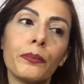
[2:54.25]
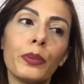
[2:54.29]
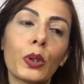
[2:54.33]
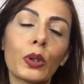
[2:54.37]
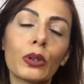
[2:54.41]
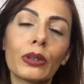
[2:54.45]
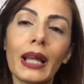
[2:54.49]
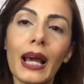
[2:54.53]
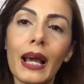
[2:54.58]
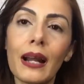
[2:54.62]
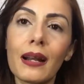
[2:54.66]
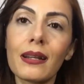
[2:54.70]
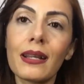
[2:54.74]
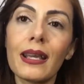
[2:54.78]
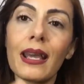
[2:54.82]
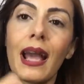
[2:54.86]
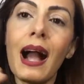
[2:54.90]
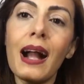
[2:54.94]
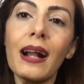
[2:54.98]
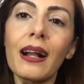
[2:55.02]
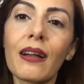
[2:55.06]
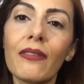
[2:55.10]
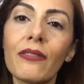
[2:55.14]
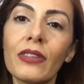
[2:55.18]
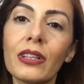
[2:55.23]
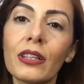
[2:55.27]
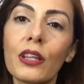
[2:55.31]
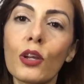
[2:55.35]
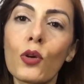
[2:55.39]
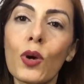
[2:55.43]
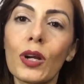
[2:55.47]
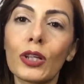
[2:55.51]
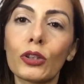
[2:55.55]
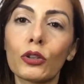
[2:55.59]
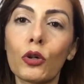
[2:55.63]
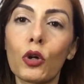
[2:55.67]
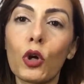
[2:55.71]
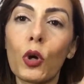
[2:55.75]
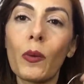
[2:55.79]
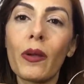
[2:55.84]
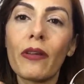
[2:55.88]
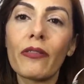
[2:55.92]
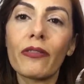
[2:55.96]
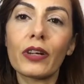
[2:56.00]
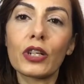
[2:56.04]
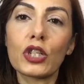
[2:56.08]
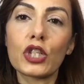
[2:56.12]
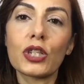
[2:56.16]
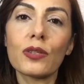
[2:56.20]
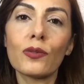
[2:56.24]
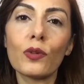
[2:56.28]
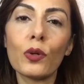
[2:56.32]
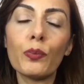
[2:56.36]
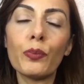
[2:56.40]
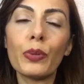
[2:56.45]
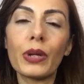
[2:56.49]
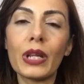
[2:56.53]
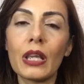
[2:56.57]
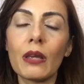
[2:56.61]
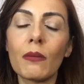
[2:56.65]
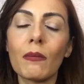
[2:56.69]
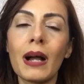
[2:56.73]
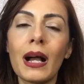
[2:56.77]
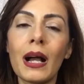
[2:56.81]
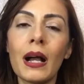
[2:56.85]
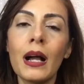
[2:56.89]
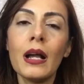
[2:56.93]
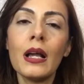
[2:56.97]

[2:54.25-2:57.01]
portarli H24 come facevo prima,